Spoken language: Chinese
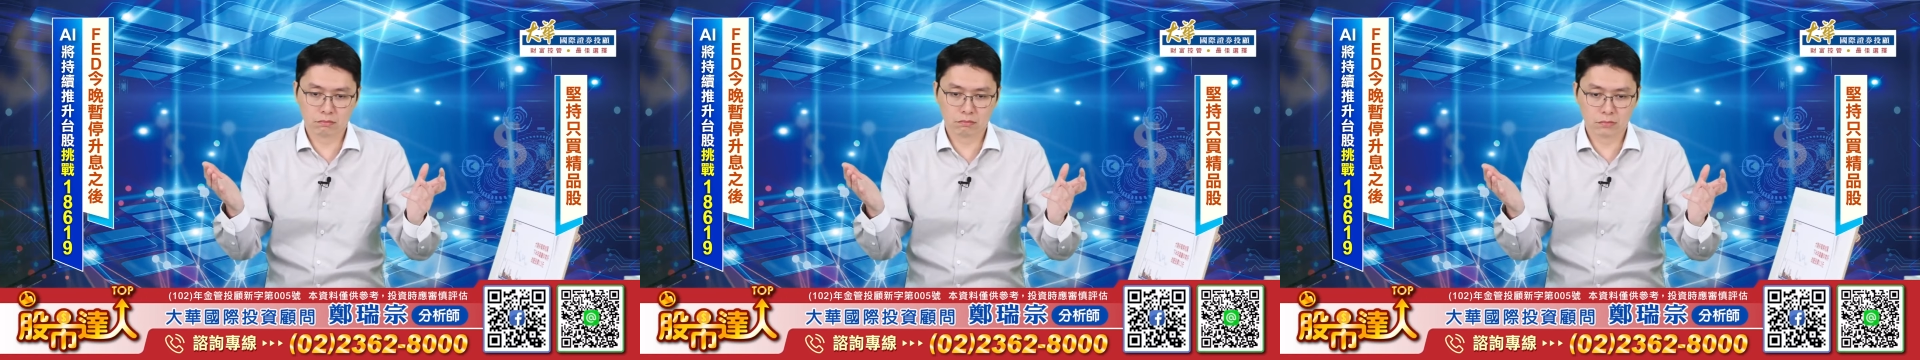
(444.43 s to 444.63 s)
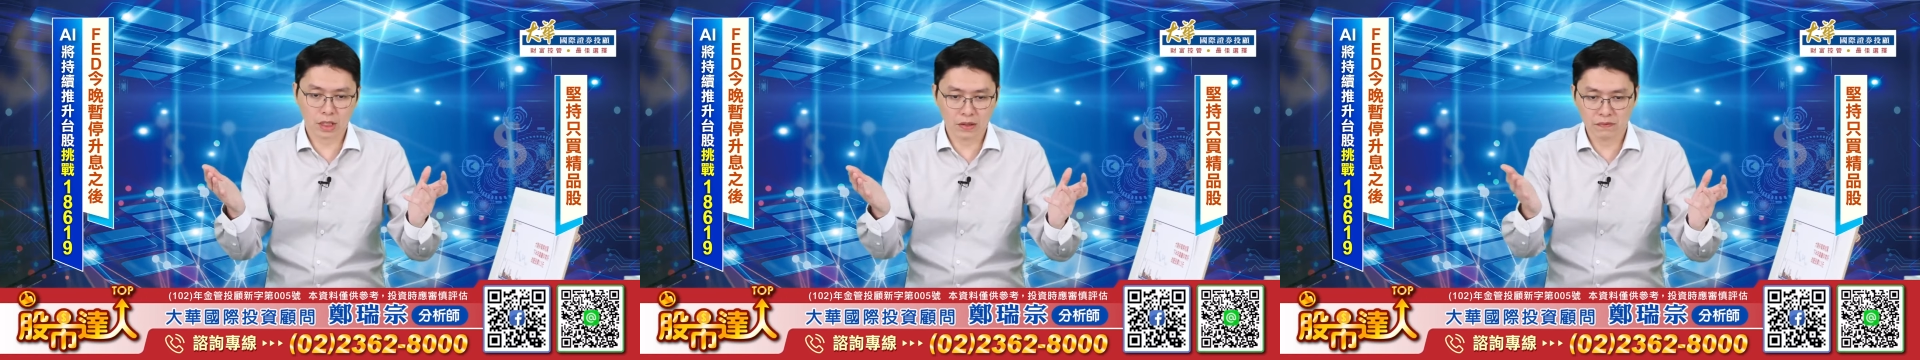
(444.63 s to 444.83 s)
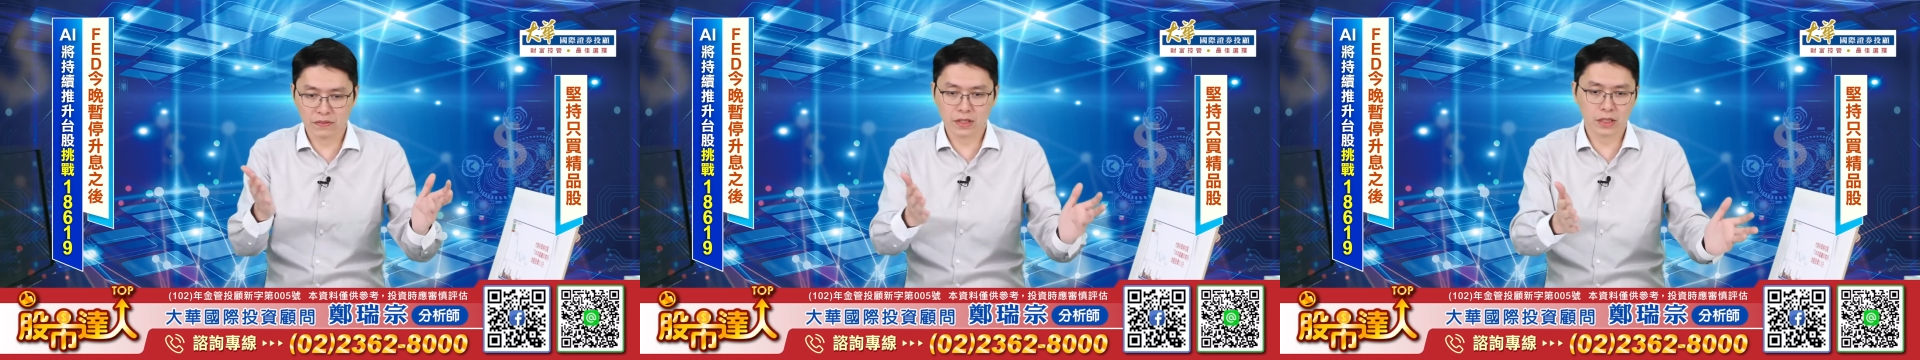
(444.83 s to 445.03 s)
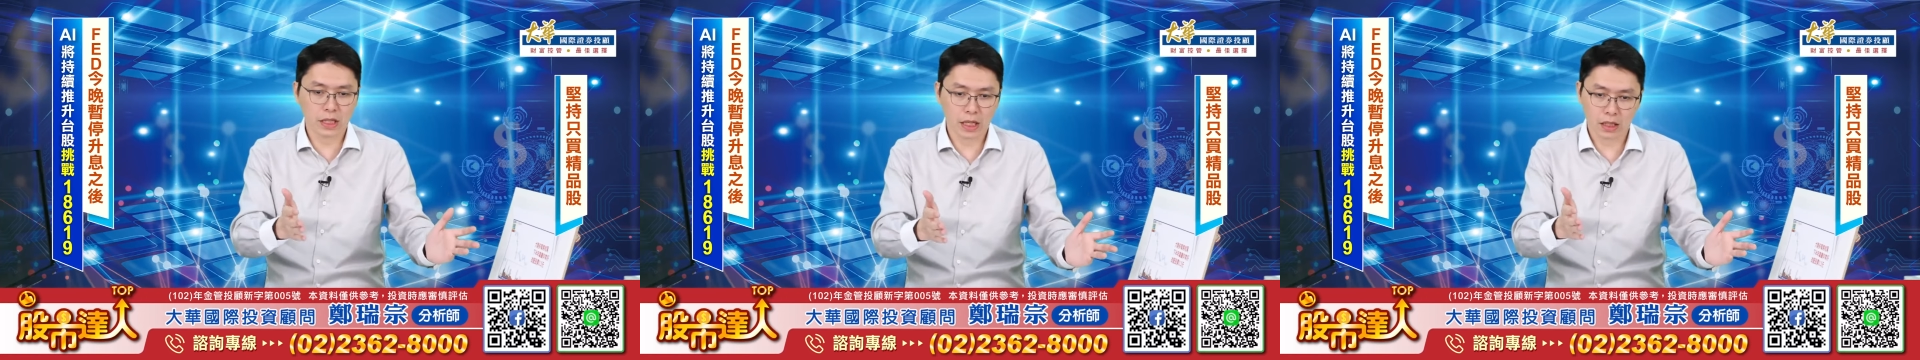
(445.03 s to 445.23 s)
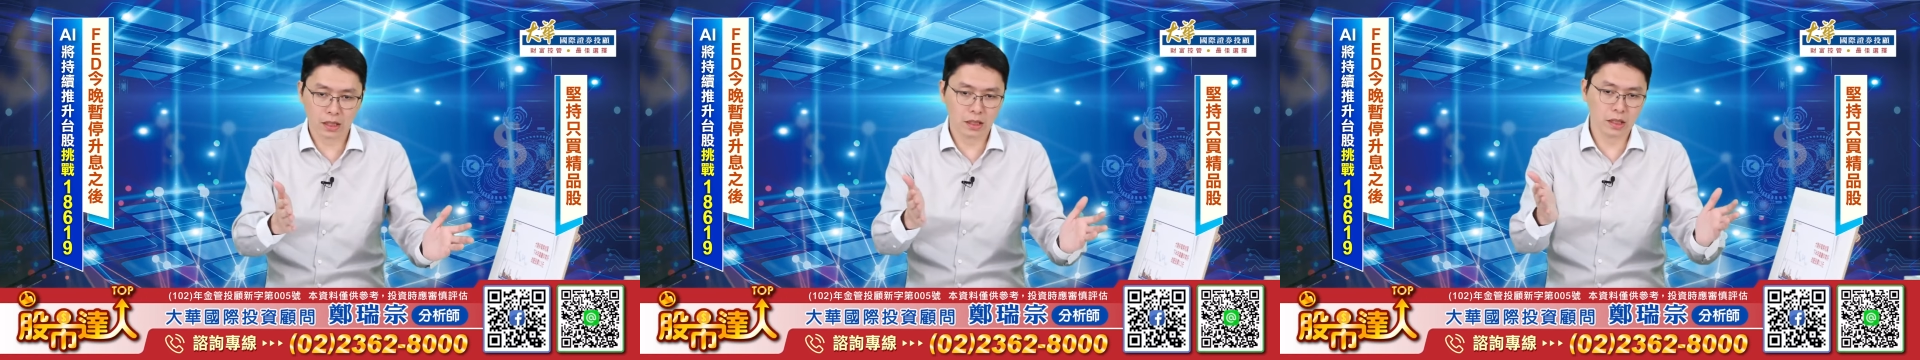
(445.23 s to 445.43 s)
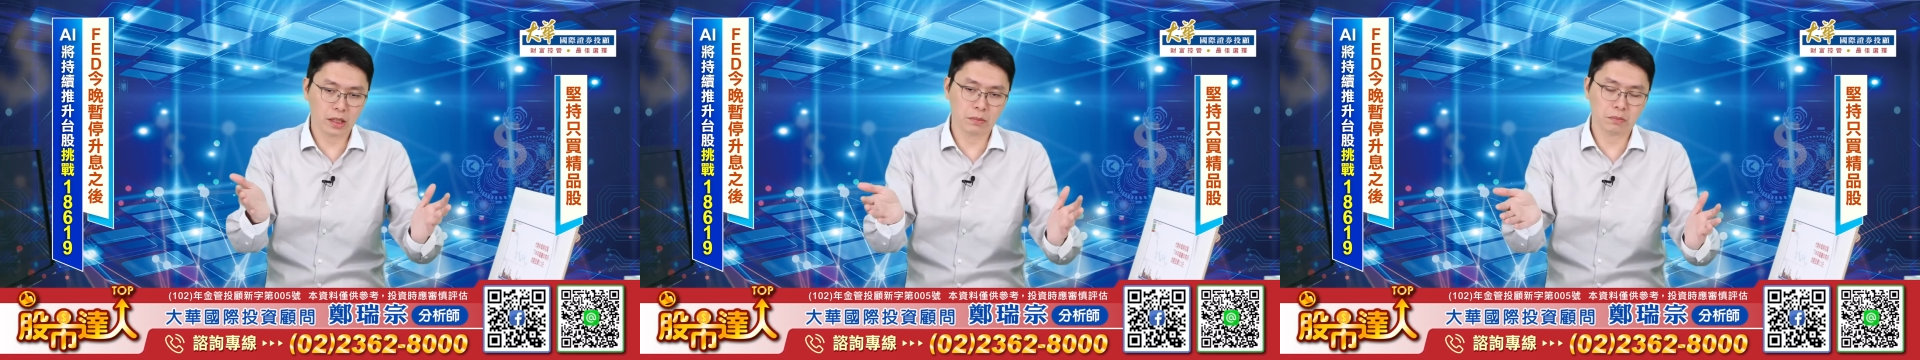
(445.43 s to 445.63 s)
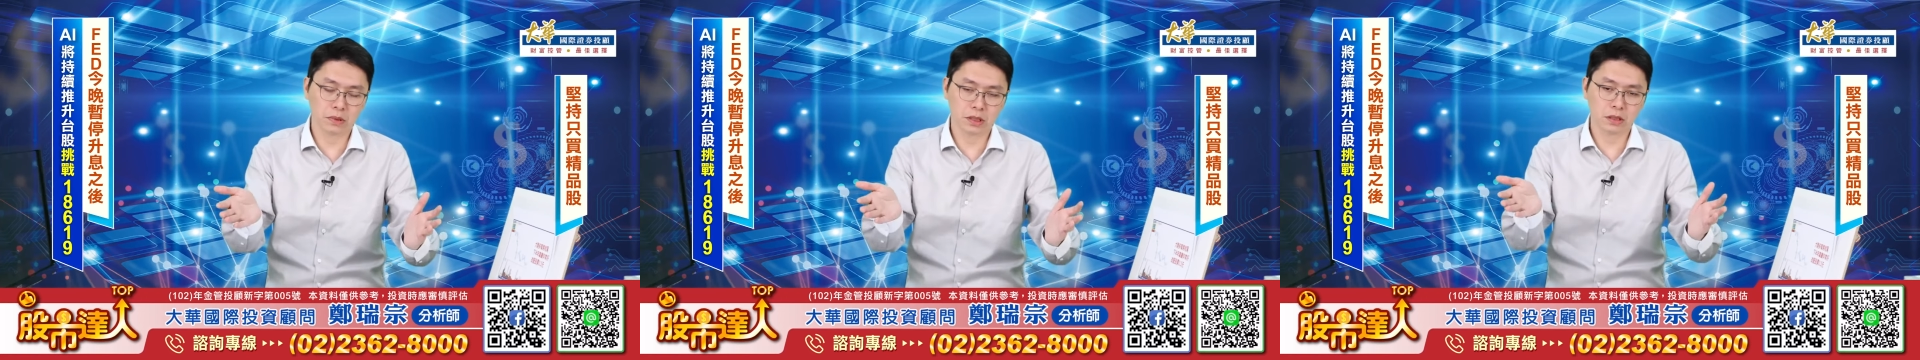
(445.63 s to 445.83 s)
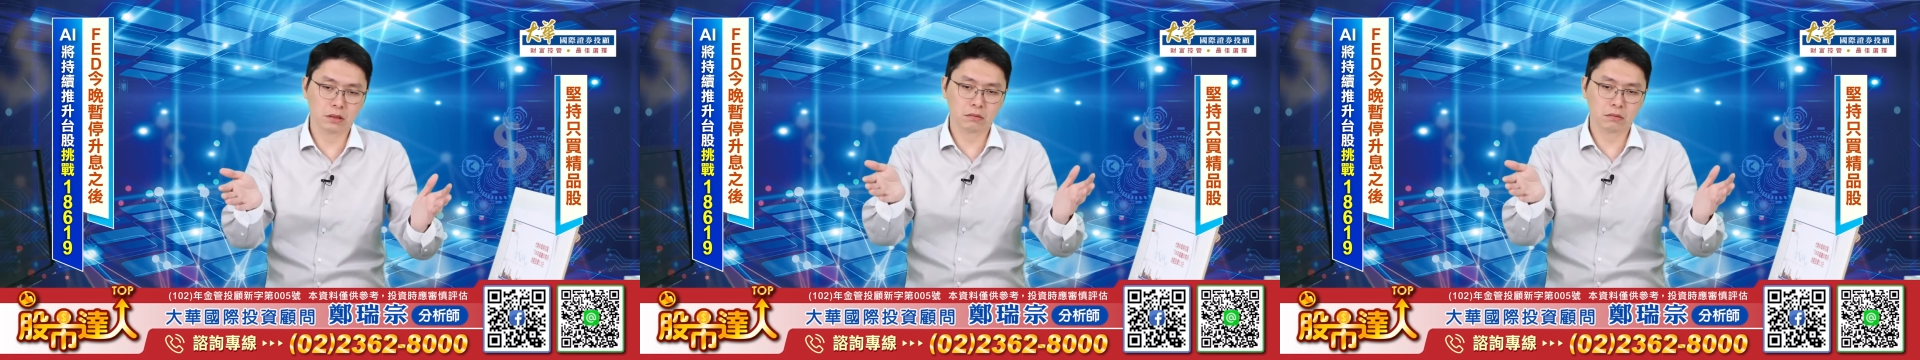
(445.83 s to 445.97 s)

NVIDIA 跟 AMD